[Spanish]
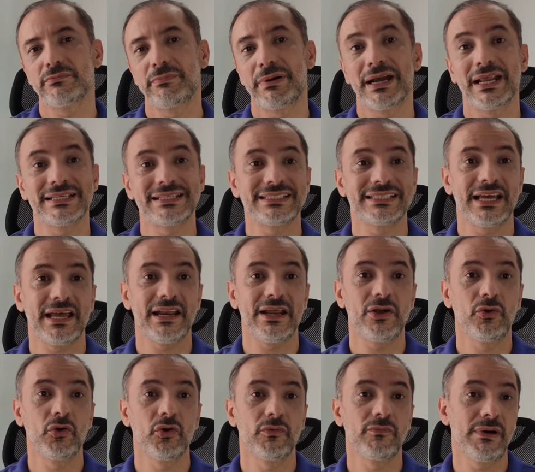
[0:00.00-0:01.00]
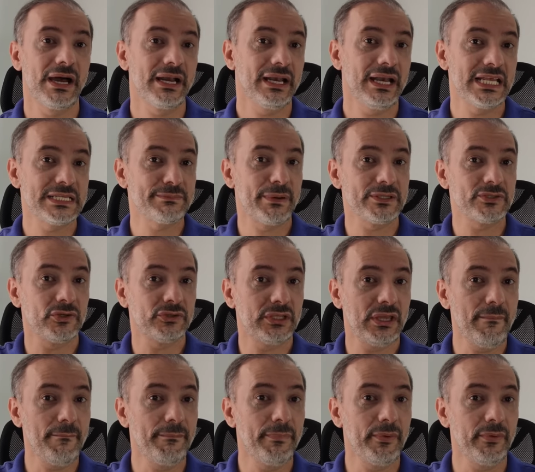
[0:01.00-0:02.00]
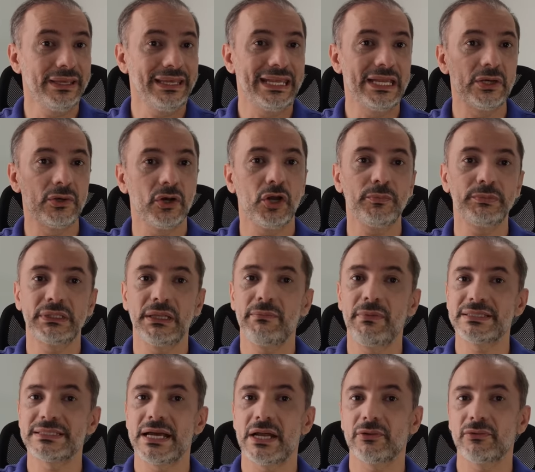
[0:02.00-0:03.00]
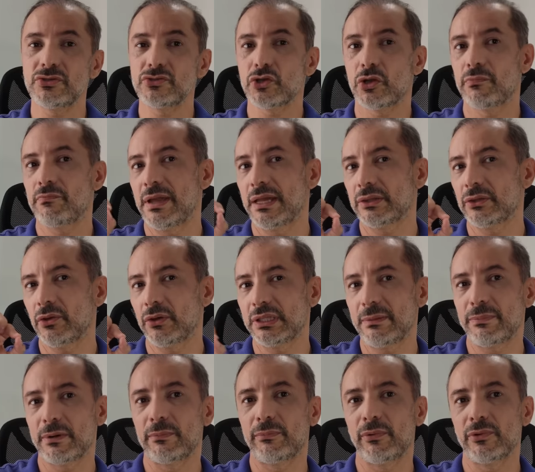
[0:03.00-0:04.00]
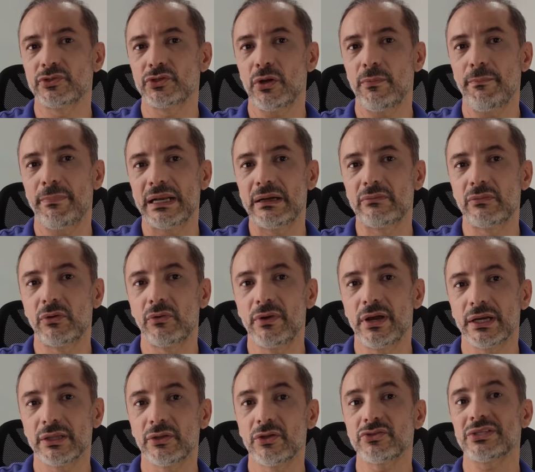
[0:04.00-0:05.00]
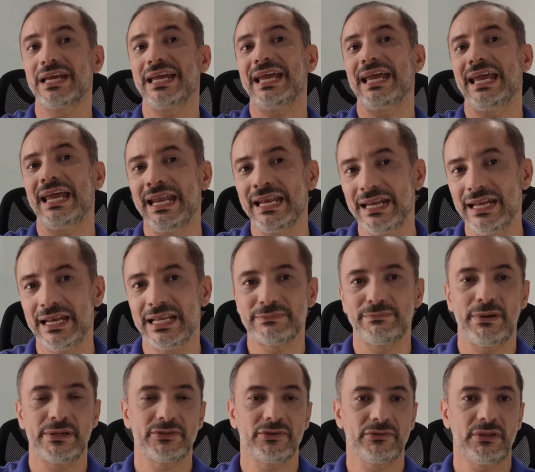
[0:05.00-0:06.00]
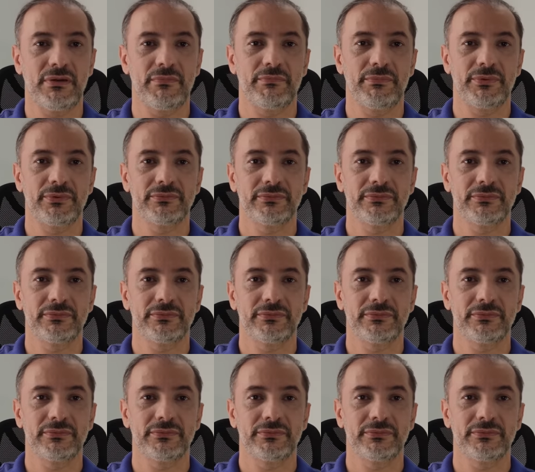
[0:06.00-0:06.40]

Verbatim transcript: parece estar en curvar el espacio-tiempo y no en optimizar nuestros métodos de propulsión para movernos en el espacio-tiempo.